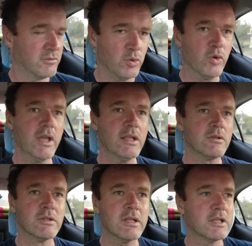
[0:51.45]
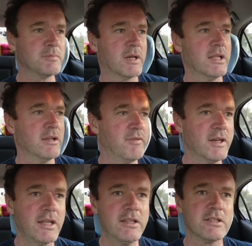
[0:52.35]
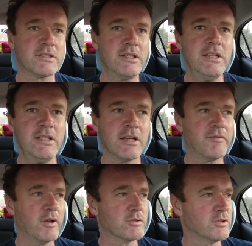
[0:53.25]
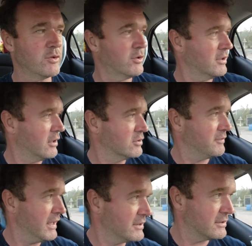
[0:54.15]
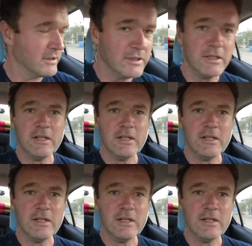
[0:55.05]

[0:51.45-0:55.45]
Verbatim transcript: so geht und nicht, dass man da irgendwie ein drittes Knie irgendwie aus dem Rücken rauswächst.